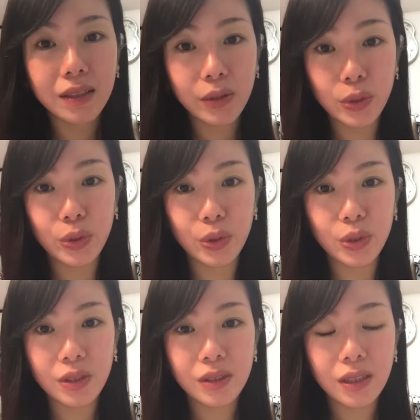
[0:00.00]

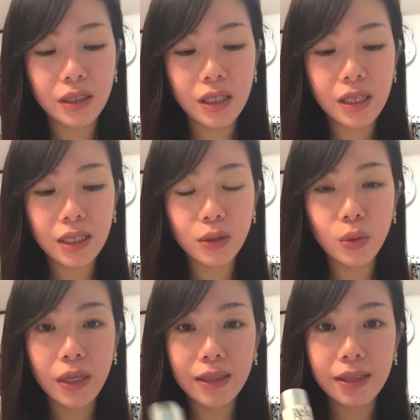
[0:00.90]
Yun. Hindi
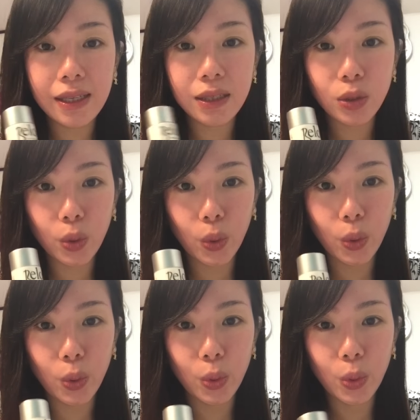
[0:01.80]
katulad
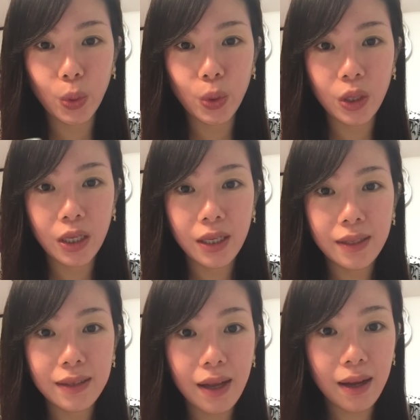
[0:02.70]
dito
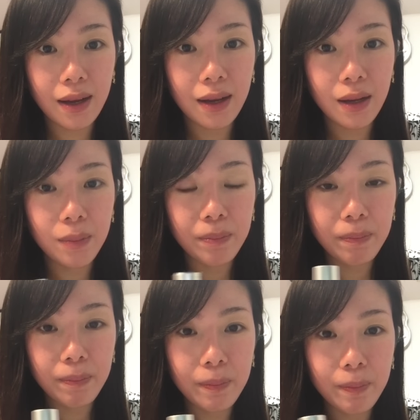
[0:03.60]
na
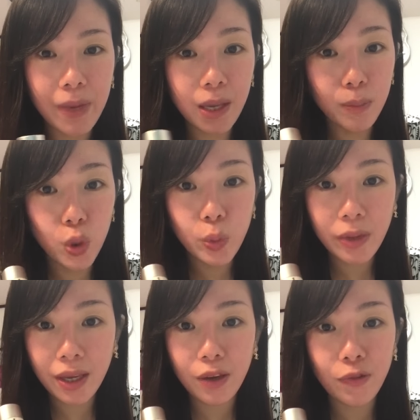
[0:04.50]
may
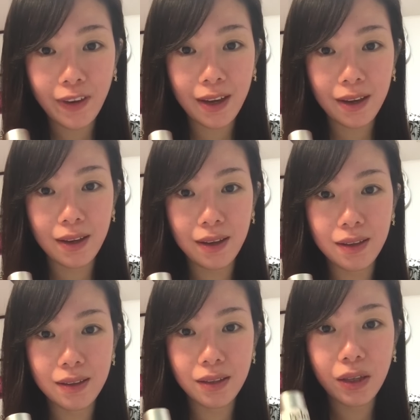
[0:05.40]
blooming effect
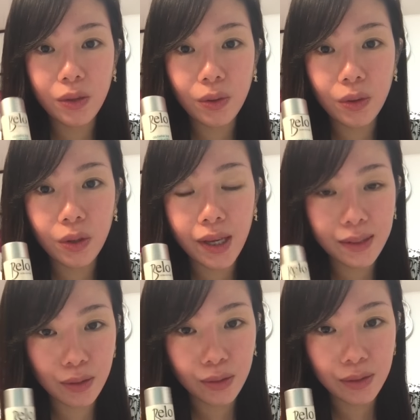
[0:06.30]
yung
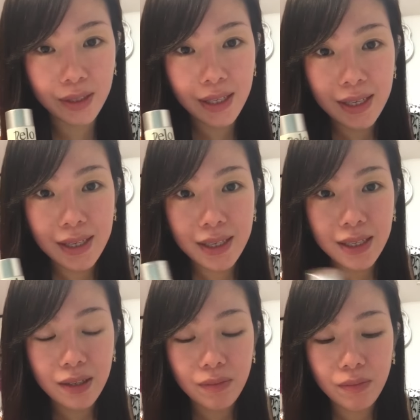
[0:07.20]
etong
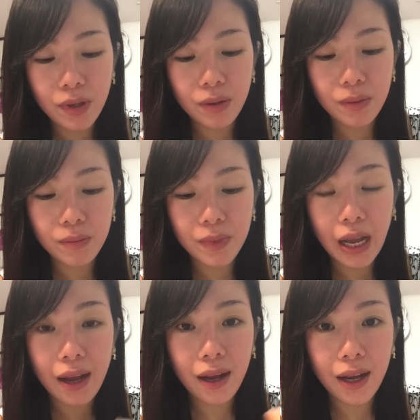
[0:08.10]
um,
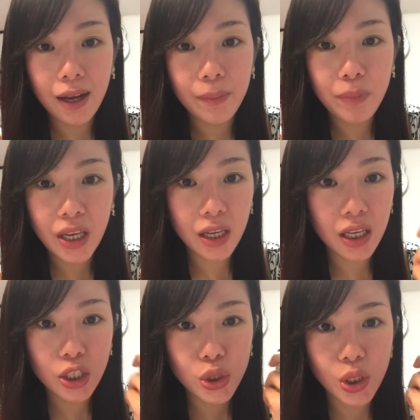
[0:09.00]

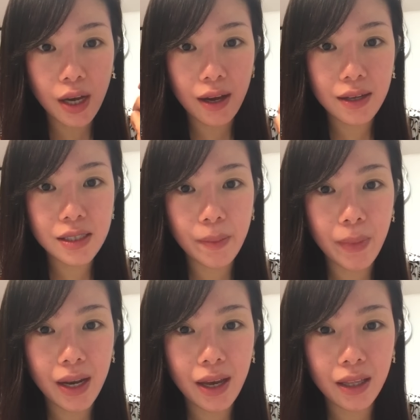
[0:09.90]
nakaka-pinkish siya sa
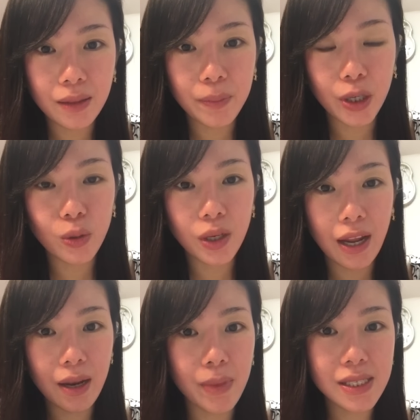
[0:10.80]
balat pag yung
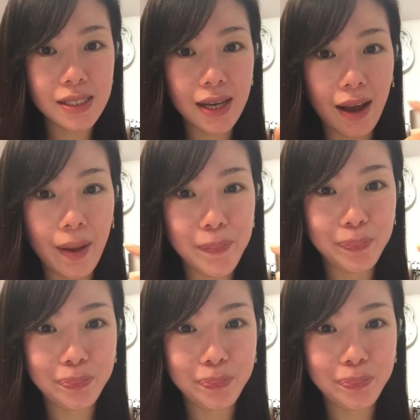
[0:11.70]
lalabas ka